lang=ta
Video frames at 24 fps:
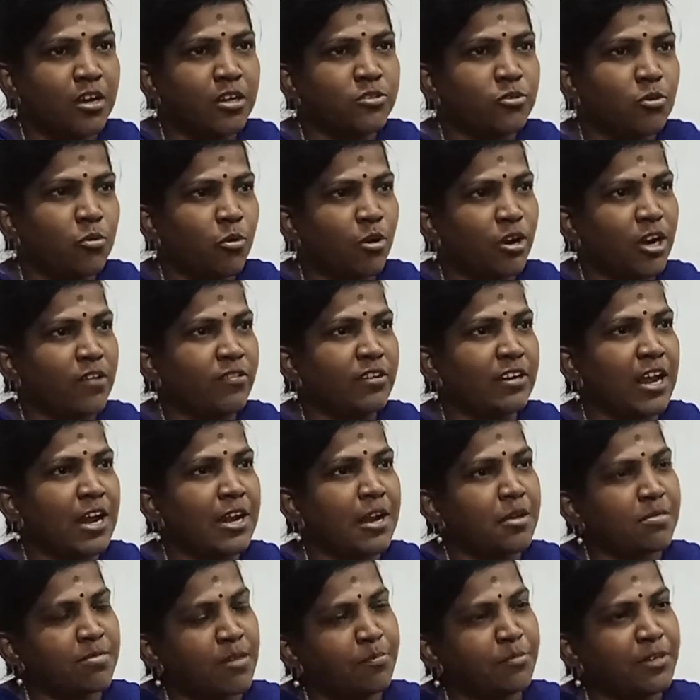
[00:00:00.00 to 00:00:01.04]
ஸோ ஓரளவுக்கு நான்
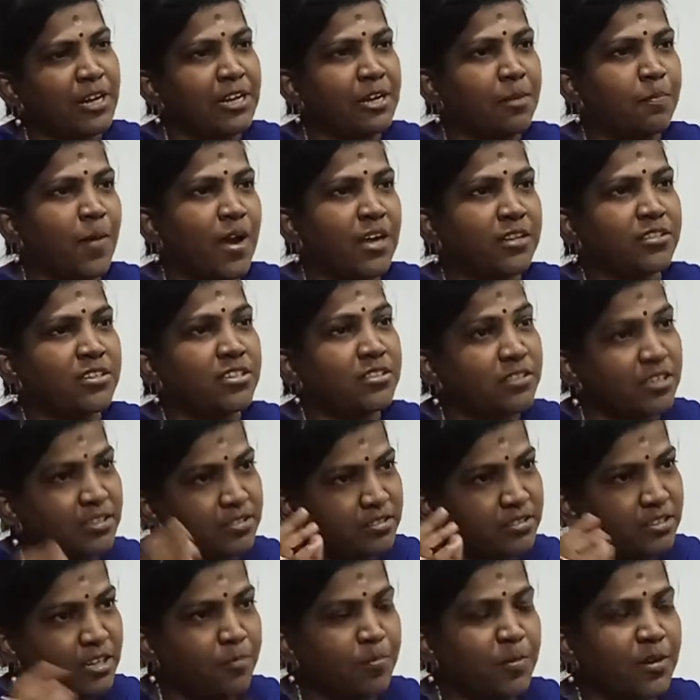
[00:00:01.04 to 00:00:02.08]
என்ன சப்டைட்டில் பார்த்துட்டு
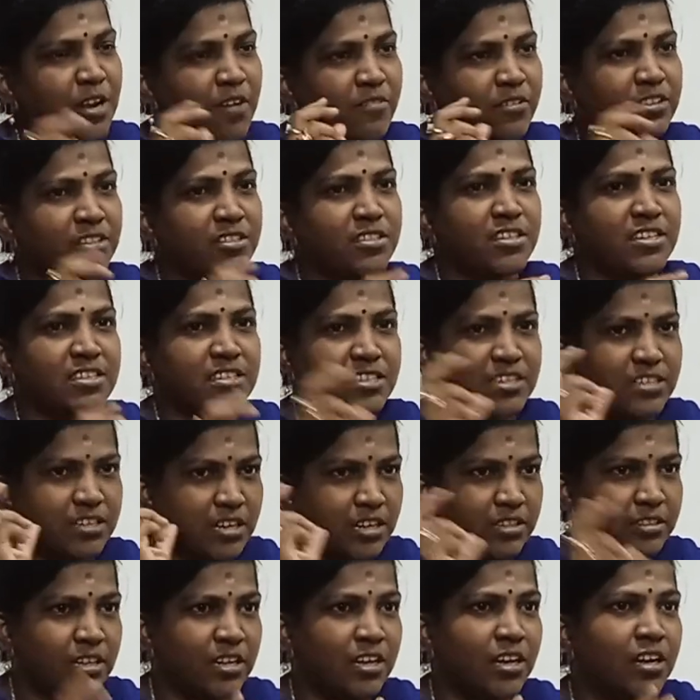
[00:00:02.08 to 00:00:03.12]
திருப்பி நான் வந்து ஜஸ்ட்டு
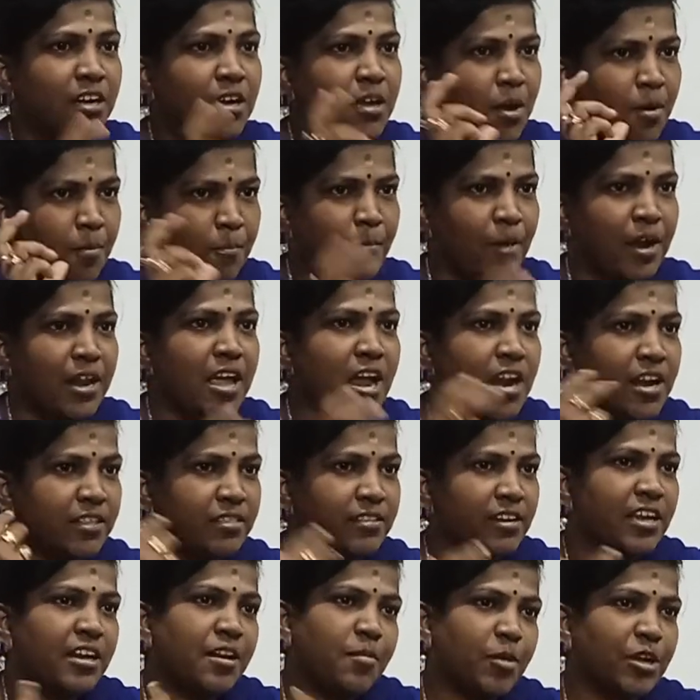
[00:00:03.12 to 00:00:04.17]
அந்த
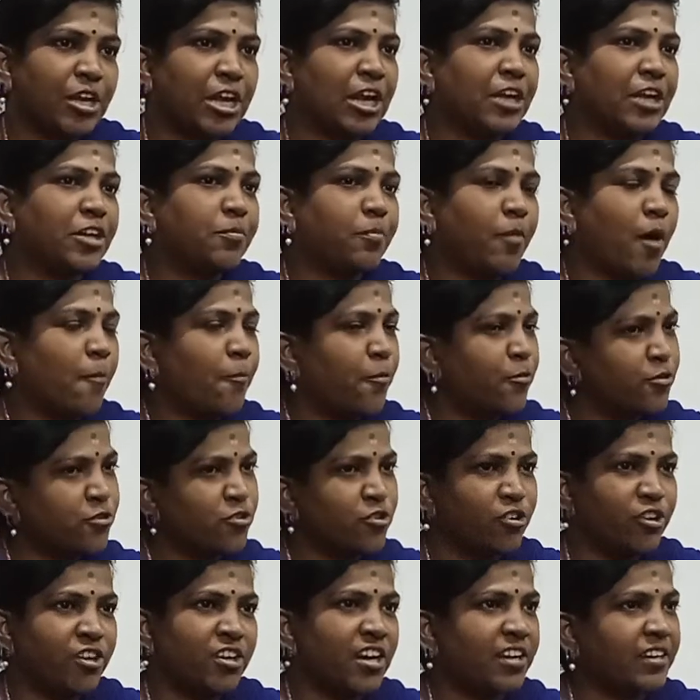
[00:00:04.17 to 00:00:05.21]
மலையாளத்துலேயே நம்ம கேட்டு பார்ப்போம்னு
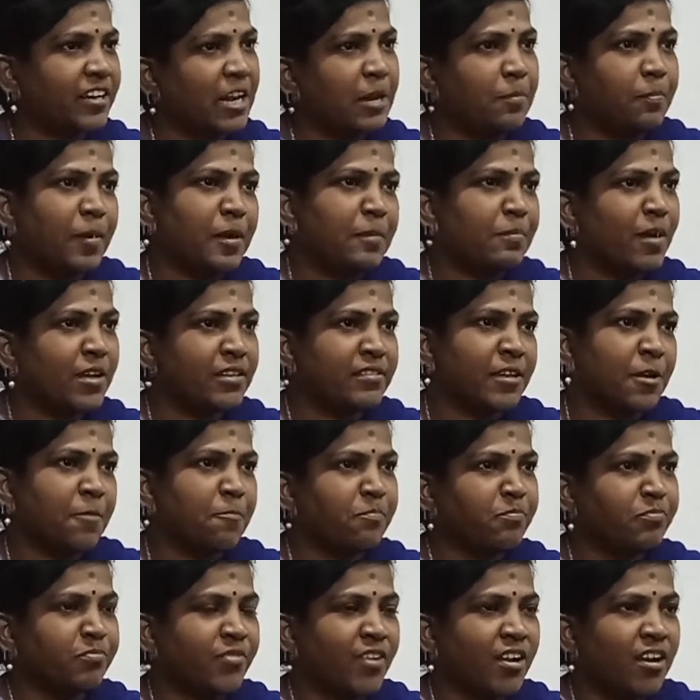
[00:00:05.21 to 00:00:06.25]
சொல்லி நான் ட்ரை பண்ணி பார்த்தேன்
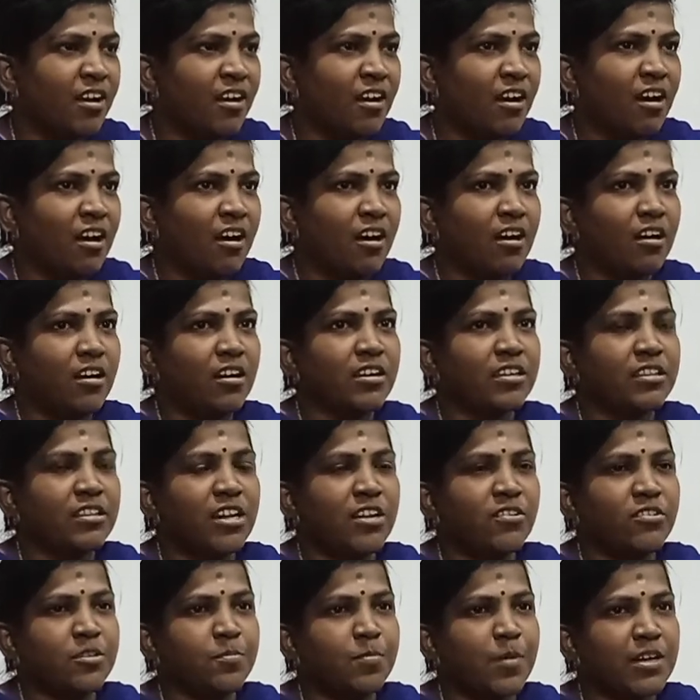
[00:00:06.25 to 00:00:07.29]

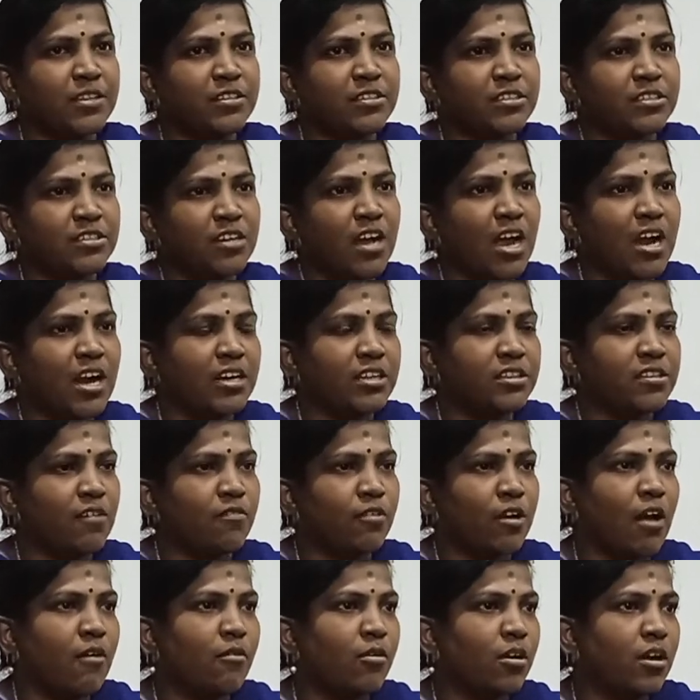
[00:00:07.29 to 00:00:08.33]
இதில் வந்து பார்த்துட்டிங்கன்னா அடுத்து
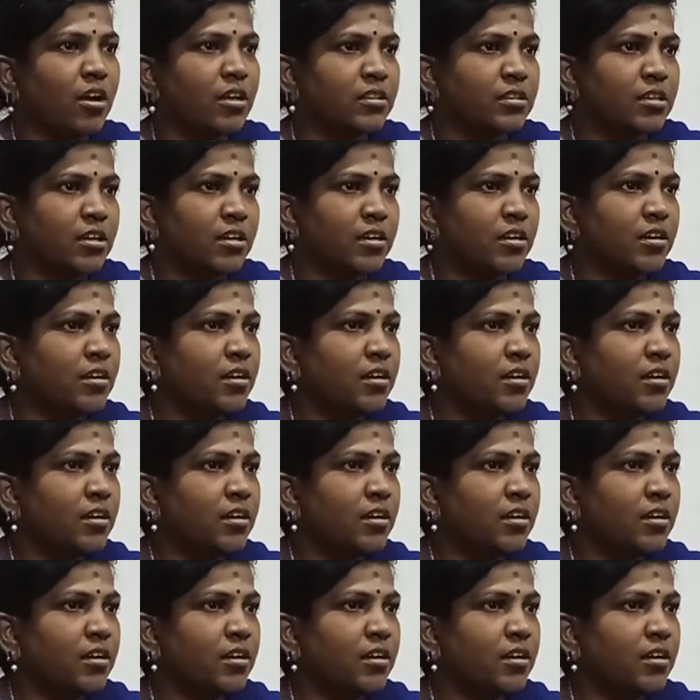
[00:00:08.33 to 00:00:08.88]
அவர் அந்த